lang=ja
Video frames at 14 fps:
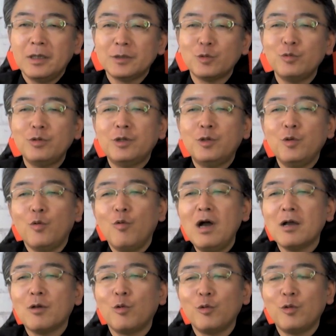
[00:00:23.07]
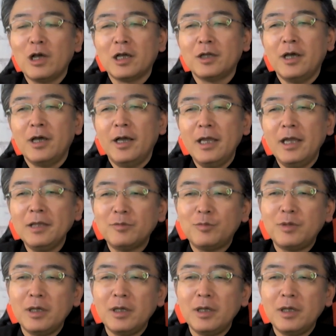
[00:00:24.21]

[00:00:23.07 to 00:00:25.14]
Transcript: でそこで今日はコロナ禍で流行っ